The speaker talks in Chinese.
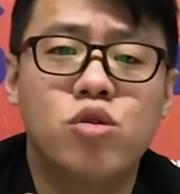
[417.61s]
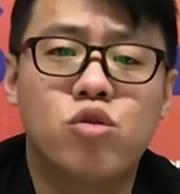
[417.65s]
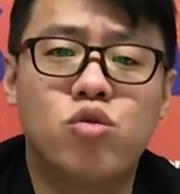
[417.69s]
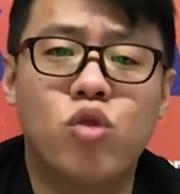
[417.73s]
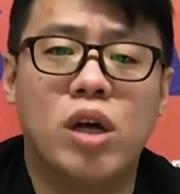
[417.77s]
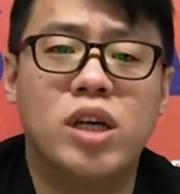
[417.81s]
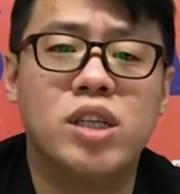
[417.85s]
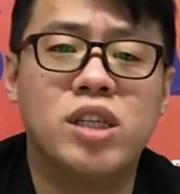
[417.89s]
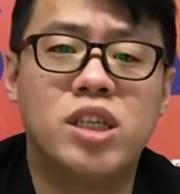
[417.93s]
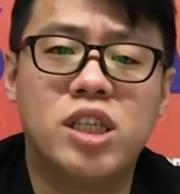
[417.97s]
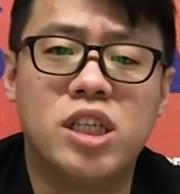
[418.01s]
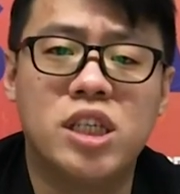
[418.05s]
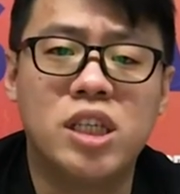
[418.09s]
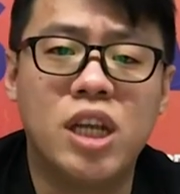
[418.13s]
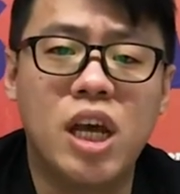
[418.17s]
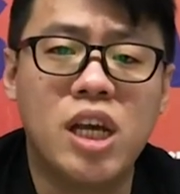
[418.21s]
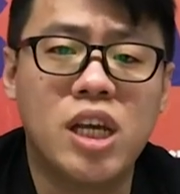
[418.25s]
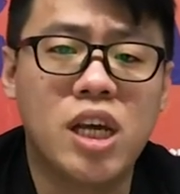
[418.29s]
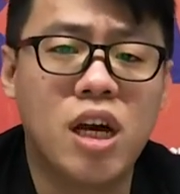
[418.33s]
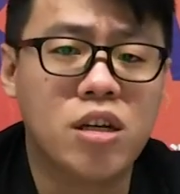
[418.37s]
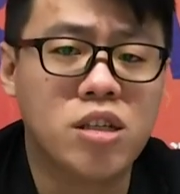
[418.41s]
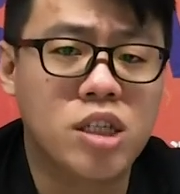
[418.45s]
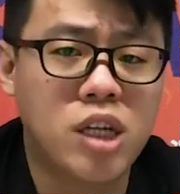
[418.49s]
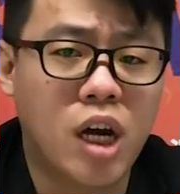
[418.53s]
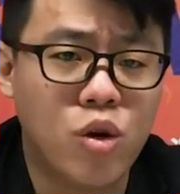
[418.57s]
短期
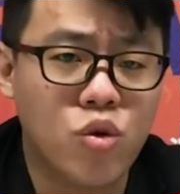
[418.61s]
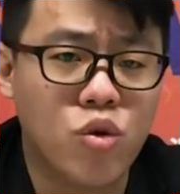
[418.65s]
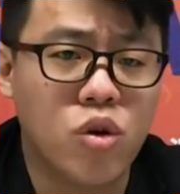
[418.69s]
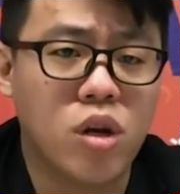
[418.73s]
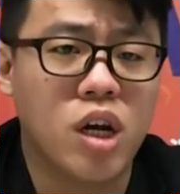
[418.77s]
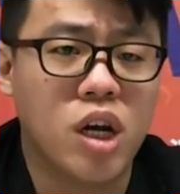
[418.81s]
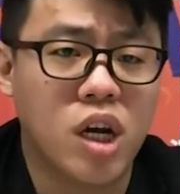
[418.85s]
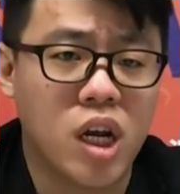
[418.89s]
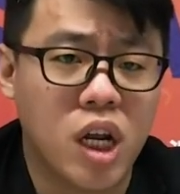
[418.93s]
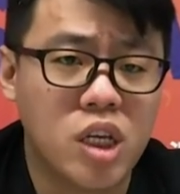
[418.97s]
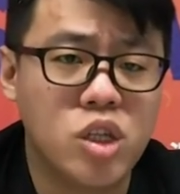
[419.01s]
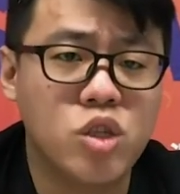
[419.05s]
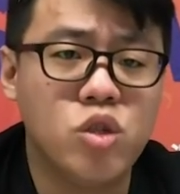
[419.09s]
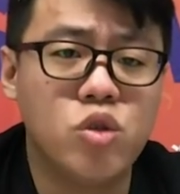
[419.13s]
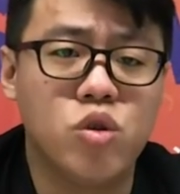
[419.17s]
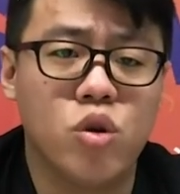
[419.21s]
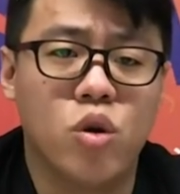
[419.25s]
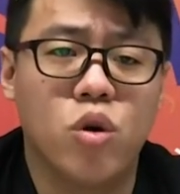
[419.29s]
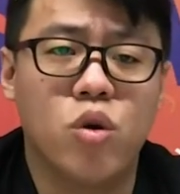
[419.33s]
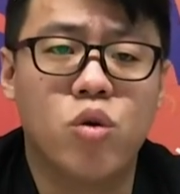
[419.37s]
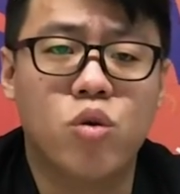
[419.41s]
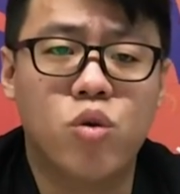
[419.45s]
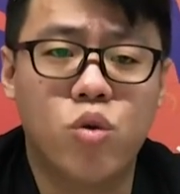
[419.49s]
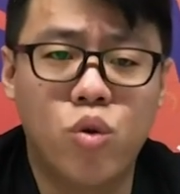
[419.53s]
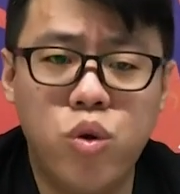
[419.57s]
内要超越仍
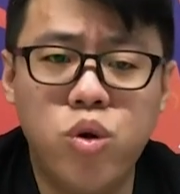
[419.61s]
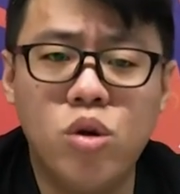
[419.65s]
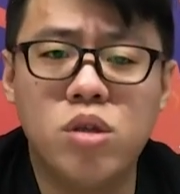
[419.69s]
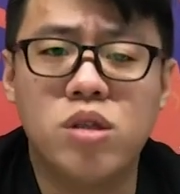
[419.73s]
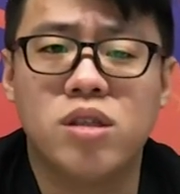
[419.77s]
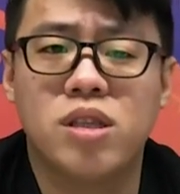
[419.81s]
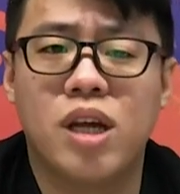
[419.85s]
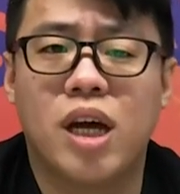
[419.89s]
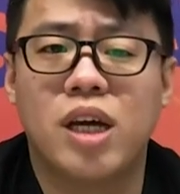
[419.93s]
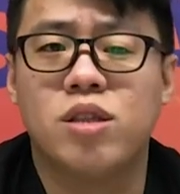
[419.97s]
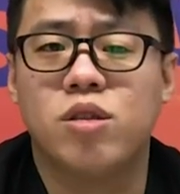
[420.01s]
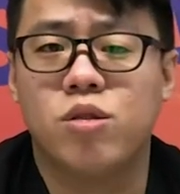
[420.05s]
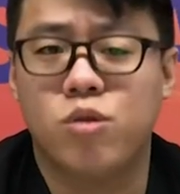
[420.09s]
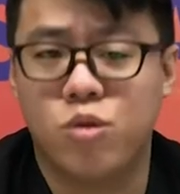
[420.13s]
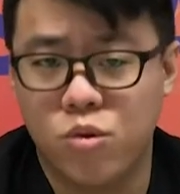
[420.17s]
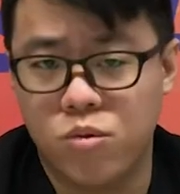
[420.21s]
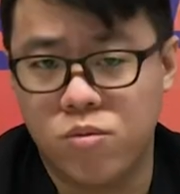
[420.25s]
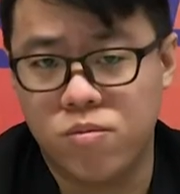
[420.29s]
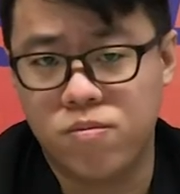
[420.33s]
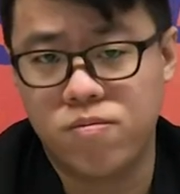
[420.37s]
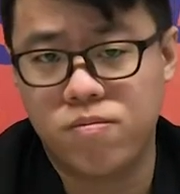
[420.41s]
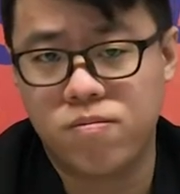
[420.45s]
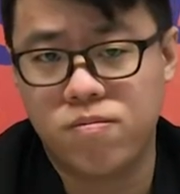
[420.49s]
有困难度。